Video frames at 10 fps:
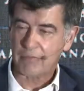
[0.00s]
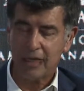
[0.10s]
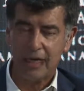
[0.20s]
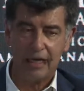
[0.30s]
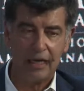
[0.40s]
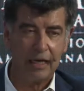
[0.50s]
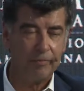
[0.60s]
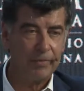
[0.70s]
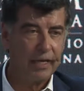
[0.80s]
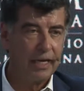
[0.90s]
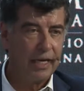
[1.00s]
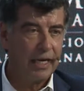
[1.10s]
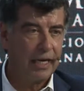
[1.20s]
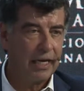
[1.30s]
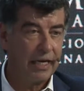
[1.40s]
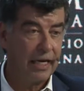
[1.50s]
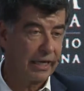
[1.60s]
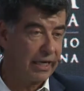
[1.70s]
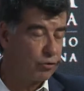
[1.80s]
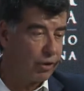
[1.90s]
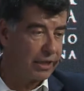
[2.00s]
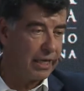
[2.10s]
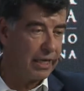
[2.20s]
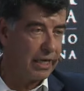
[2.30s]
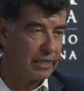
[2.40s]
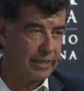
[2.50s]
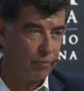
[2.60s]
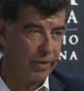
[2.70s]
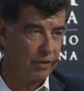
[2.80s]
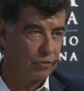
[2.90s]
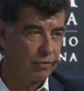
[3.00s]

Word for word: en la en, en, el reto que tienen en este momento.